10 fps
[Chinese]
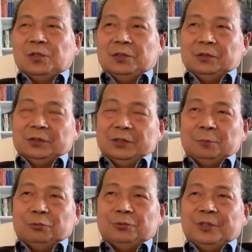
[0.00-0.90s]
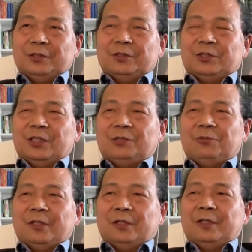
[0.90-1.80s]
呃这个普京
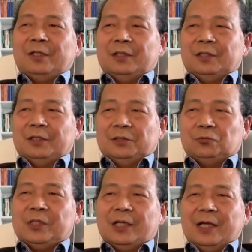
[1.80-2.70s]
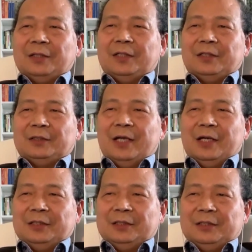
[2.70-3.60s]
侵略呃乌克兰的这
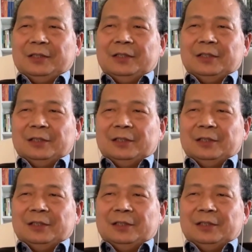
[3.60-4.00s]
样一个